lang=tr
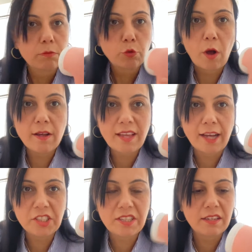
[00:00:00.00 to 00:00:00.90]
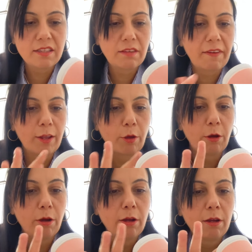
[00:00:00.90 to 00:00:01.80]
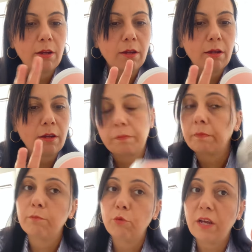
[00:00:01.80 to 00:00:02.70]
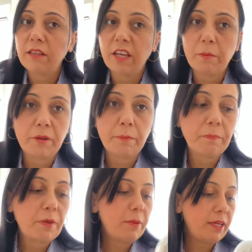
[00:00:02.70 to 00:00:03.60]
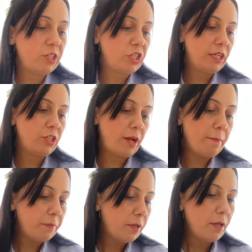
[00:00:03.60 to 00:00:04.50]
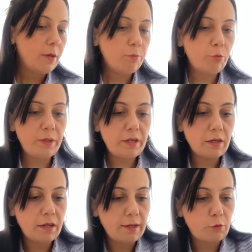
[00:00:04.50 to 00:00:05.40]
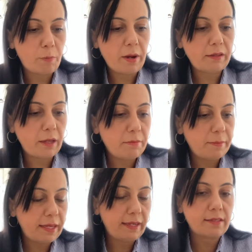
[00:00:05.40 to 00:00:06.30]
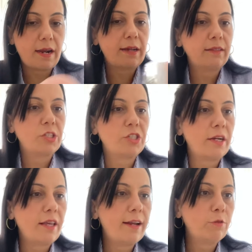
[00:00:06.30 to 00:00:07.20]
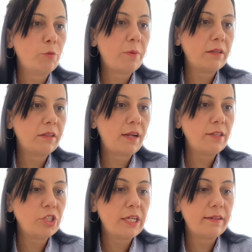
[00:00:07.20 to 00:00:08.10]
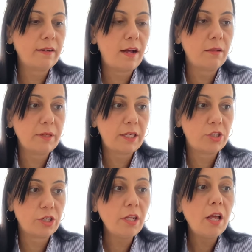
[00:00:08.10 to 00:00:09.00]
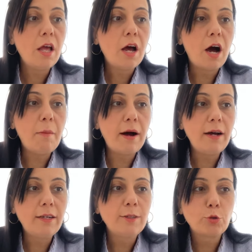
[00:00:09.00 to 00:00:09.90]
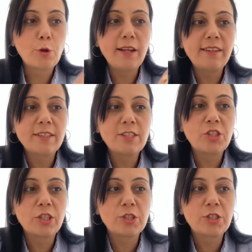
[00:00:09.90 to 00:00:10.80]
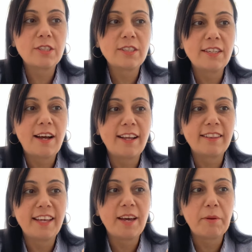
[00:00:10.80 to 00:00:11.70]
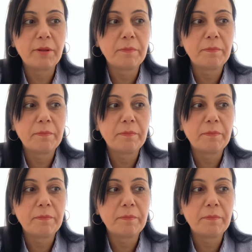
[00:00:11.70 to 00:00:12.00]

Şu an sadece serinlik veriyor. Bunu anlayamadım ama inceleyeceğim. Bu bir e, topaklanma makinesi arkadaşlar. Yani topaklanan şeyleri almak için. Ama şu an nasıl çalıştığını anlayamadım.